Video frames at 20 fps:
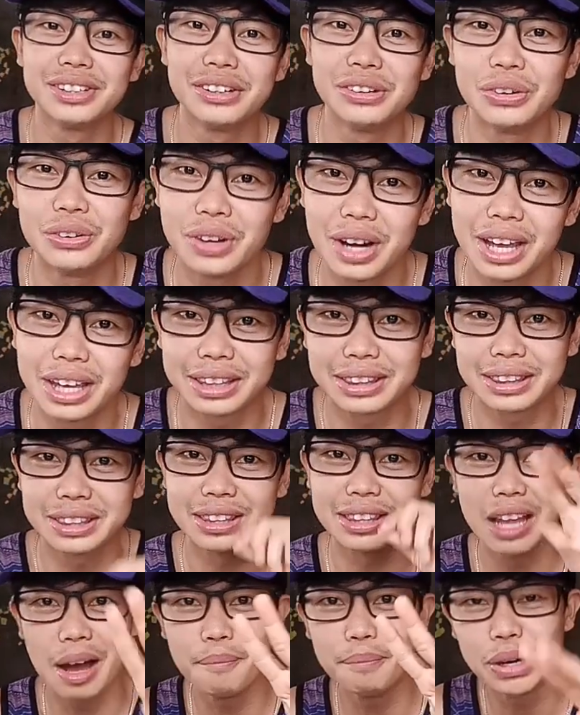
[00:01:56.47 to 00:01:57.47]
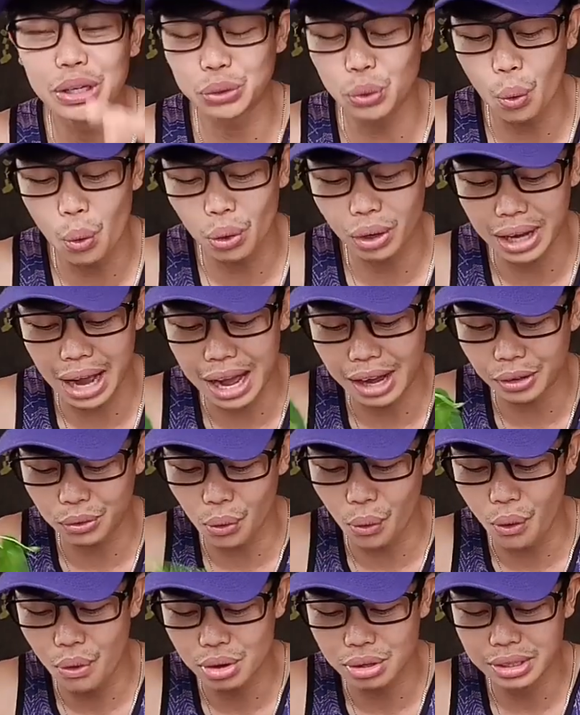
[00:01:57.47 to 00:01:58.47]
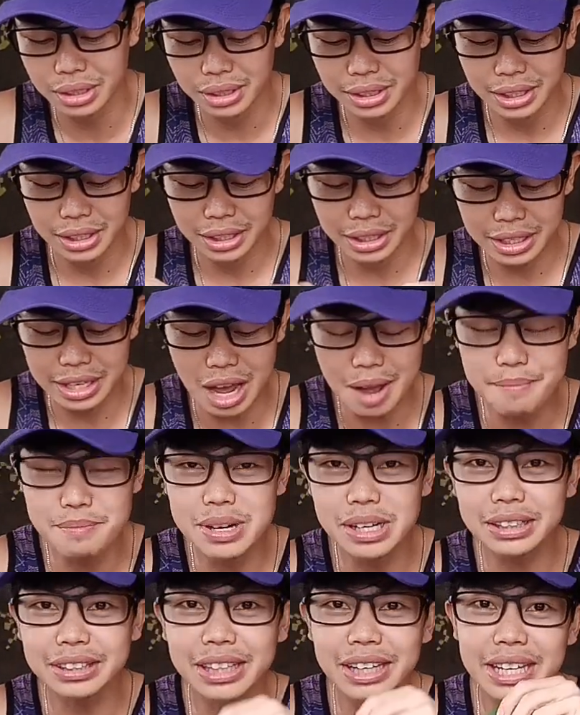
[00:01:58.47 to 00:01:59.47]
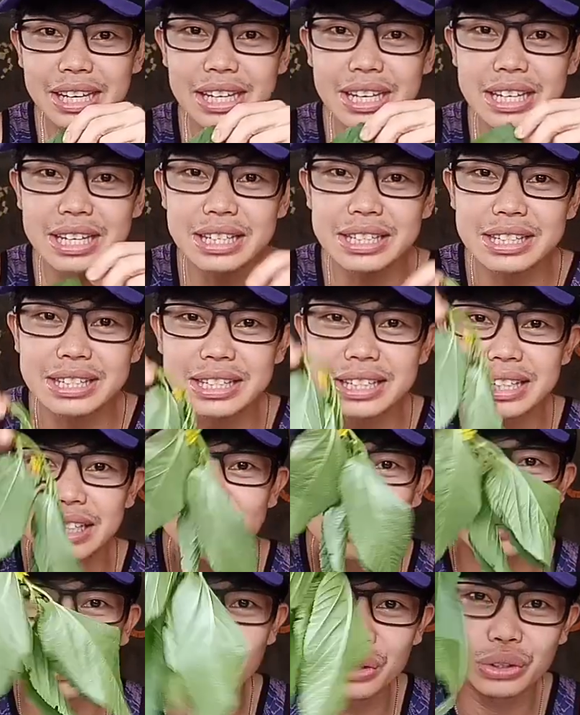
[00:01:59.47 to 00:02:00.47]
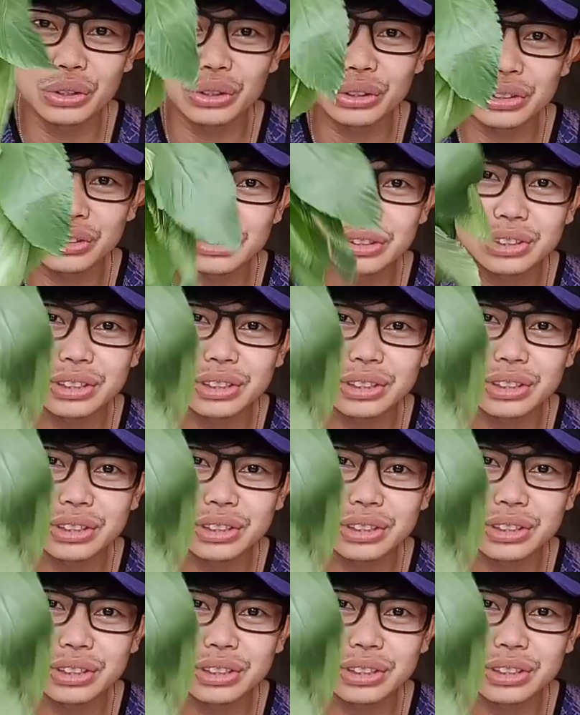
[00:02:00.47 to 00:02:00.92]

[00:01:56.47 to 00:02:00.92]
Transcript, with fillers: Alright, number 2, kangkong. Number 3 is ito.